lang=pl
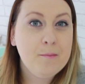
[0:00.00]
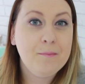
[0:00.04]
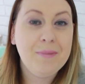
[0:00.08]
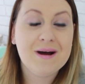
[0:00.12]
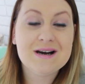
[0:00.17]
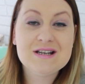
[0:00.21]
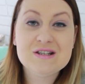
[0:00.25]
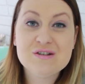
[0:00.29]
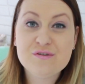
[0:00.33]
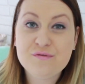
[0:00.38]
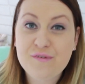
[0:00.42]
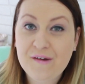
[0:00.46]

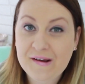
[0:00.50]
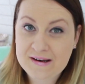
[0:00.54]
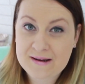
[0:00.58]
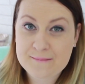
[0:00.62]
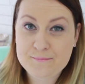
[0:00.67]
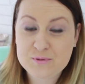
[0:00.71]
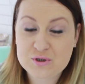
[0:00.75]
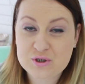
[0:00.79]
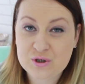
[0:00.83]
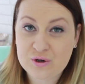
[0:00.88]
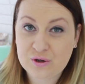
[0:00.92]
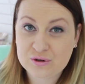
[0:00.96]
bardzo
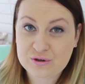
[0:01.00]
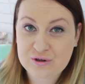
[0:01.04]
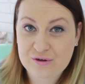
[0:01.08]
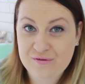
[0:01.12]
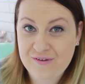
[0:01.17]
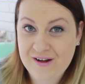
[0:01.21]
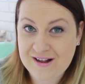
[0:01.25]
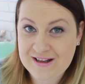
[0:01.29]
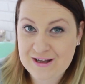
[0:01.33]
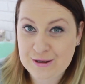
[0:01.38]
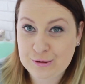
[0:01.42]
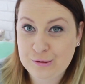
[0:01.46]
fajne
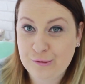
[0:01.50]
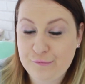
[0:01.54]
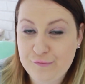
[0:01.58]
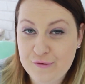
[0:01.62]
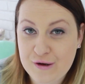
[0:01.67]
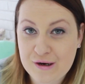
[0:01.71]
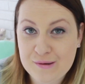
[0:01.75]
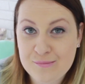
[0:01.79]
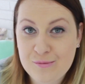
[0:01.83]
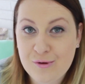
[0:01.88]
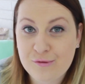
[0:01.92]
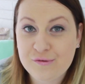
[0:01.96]
przygotowanie do
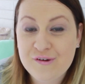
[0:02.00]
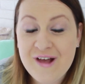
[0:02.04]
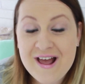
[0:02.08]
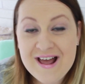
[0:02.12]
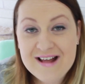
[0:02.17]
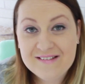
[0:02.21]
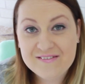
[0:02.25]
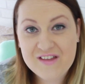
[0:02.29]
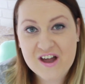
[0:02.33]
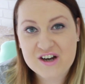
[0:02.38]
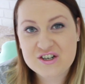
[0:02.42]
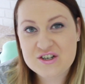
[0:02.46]
filmów,
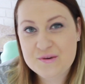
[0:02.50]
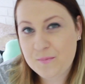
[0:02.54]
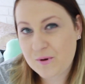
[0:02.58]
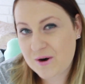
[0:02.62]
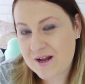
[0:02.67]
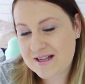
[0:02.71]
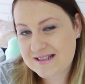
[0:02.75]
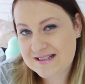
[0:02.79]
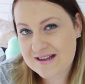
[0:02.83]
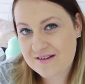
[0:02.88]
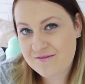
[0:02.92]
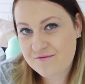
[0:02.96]
także
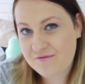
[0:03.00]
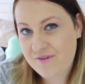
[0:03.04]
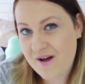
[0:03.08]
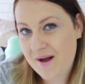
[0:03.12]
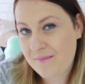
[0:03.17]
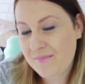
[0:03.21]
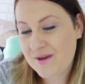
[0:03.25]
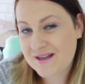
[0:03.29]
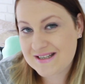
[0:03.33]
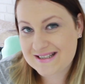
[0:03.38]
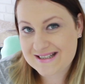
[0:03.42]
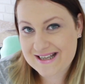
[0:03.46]
polecam
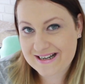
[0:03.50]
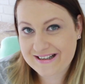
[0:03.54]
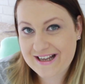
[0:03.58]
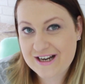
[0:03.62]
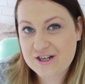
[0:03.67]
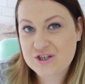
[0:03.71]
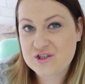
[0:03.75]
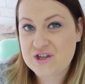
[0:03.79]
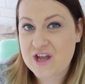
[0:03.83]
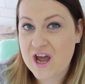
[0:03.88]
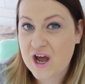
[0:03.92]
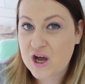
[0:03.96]
Wam
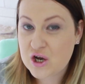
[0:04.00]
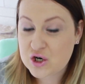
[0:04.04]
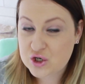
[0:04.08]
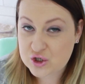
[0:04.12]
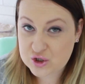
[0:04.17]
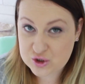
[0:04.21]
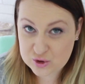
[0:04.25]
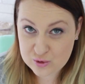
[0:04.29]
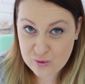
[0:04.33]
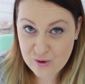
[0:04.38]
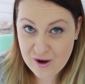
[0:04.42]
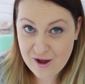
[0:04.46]
serdecznie
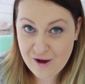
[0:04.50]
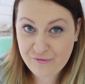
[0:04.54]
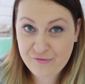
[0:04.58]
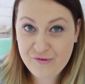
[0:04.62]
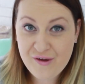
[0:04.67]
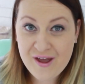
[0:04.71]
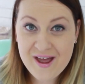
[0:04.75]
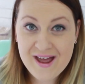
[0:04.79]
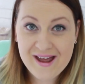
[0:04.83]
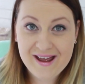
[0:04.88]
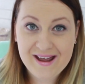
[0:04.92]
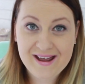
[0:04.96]

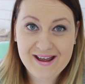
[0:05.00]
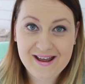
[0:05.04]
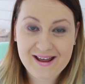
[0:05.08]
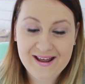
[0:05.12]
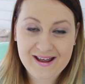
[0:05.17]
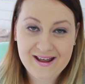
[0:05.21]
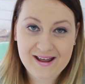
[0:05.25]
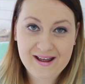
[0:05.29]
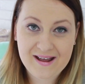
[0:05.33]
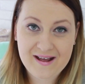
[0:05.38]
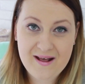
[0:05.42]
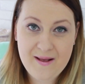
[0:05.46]
Szulow.
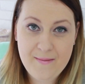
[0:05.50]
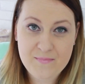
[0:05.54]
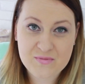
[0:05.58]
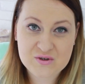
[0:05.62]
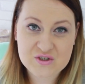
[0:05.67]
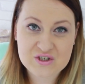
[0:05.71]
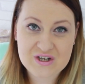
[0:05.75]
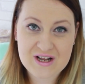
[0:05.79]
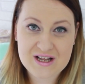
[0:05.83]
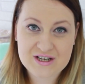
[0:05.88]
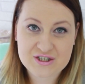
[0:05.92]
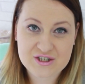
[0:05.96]
Eee,
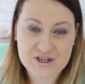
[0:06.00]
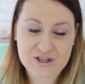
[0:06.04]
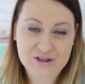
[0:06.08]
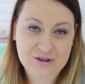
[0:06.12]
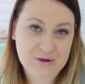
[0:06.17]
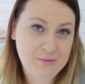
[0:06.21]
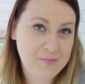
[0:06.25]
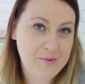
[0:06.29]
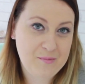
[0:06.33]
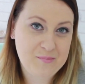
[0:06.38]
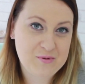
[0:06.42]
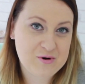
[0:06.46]
myślę, że
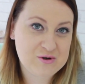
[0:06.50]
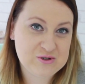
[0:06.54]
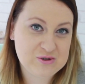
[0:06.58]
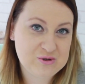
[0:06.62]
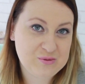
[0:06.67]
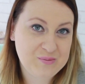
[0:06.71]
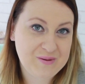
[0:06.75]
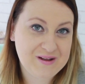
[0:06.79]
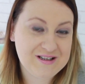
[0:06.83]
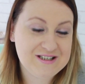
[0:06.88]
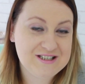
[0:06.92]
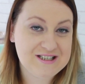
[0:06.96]
to po
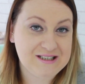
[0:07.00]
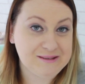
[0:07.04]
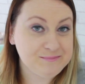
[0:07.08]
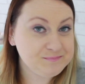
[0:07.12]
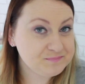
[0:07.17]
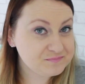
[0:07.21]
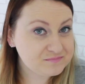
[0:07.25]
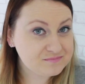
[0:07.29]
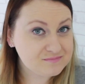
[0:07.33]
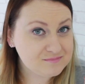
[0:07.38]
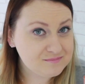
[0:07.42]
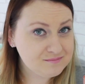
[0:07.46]
prostu będzie
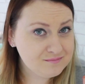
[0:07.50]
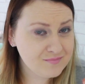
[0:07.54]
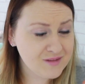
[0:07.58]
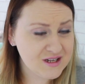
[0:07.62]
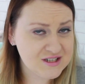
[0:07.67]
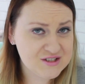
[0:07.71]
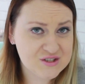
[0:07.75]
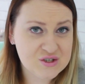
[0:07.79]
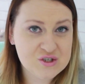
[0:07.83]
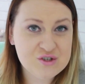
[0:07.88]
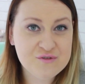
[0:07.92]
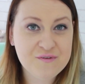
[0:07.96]

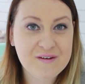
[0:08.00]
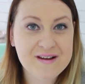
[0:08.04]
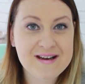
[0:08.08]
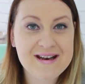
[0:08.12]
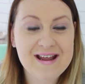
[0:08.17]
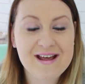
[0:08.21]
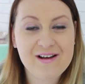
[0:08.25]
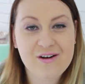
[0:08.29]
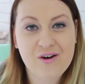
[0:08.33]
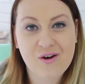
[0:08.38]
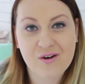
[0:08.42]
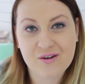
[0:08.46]
Coś
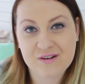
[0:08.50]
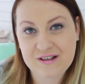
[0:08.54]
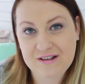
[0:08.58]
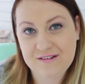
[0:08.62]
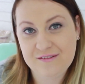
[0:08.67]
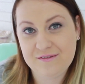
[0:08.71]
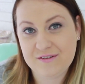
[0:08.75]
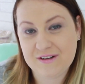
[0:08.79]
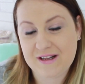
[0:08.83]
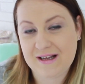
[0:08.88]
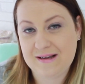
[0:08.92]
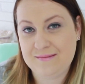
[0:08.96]
fajnego
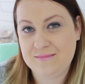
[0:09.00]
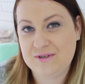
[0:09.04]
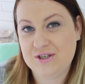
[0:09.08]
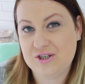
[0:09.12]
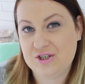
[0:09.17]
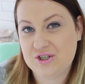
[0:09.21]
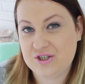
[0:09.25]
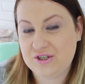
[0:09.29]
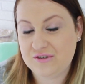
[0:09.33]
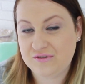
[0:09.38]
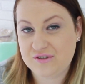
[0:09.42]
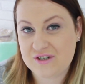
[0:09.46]
i wydaje mi
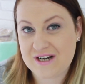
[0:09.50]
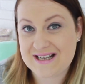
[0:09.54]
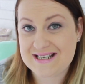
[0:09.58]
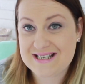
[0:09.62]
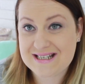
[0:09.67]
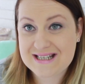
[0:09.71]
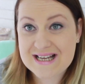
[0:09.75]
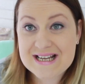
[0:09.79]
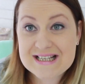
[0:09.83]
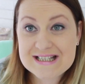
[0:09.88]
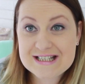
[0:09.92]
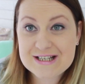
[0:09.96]
się, że dziewczyna
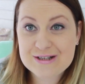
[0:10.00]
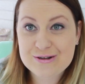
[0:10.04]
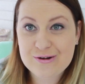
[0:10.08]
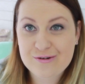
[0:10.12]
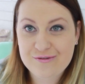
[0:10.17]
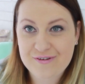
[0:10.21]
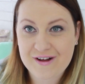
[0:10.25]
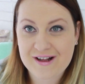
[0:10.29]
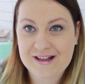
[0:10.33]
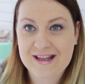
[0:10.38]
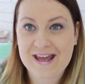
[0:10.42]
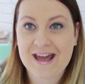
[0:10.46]

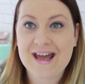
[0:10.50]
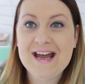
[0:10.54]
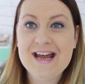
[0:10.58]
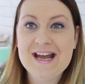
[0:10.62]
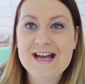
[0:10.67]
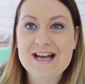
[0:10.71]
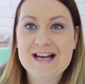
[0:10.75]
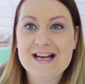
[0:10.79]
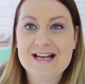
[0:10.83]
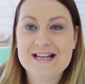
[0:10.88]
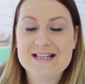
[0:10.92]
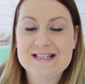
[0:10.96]
zdecydowanie
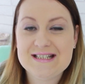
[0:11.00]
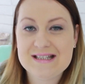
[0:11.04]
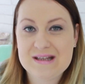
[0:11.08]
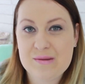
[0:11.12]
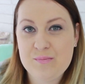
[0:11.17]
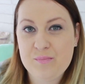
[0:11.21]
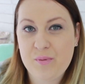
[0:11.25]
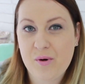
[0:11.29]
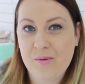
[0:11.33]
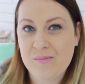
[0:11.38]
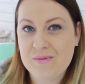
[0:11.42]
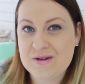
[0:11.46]
e, z
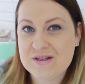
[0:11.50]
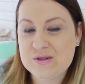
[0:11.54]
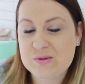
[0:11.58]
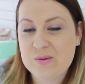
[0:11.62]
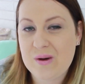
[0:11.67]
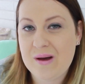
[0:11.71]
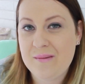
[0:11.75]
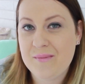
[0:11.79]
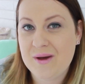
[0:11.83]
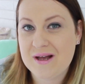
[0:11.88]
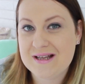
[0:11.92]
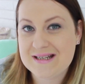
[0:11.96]
tym
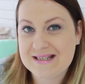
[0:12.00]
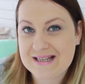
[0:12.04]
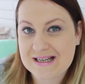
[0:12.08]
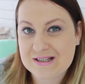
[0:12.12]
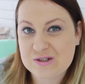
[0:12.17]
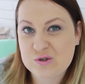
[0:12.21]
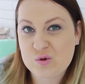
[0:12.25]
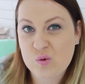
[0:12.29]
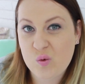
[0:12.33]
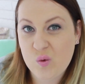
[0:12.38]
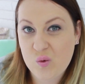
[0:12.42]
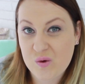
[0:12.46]
pomysłem
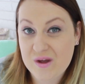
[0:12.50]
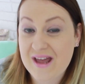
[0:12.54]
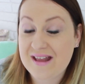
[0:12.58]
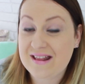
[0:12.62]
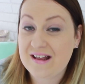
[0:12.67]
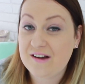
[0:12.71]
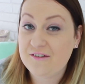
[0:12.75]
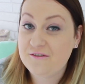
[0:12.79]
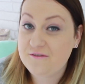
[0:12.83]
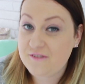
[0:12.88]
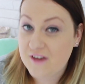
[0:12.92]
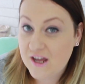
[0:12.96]
zasługuje
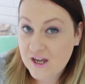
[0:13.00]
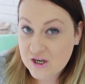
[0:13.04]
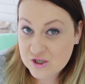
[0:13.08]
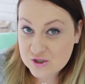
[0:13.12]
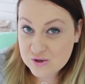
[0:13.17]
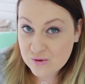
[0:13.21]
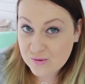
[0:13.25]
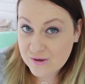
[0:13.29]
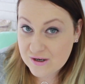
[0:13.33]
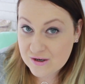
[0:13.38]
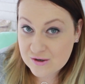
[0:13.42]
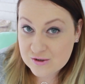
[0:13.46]
na
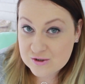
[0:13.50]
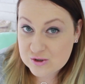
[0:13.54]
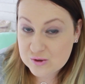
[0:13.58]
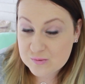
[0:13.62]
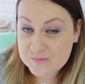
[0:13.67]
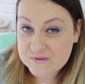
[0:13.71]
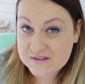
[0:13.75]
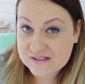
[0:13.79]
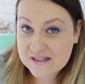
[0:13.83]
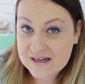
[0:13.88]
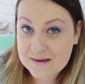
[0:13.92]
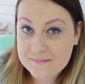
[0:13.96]
większą ilość
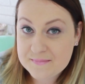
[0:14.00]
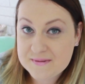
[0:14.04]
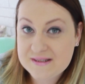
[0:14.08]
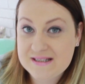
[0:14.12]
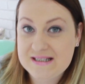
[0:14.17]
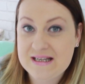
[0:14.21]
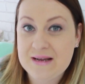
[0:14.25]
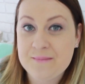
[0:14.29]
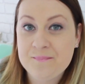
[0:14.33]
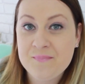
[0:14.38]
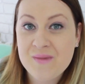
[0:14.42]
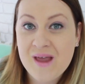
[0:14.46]

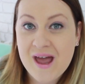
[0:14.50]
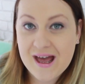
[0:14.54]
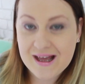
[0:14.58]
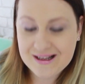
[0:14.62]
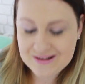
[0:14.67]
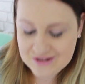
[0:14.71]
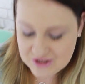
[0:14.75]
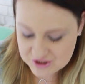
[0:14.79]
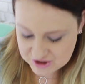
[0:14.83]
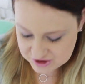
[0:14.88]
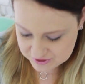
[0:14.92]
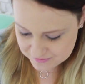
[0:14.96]
subskrypcji
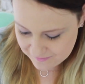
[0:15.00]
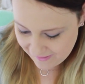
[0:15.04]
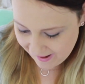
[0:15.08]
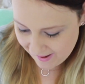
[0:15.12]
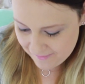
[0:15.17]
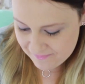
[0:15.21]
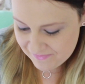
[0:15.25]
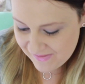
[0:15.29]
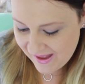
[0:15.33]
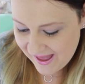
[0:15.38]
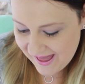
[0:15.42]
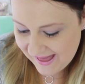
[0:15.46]
niż ma.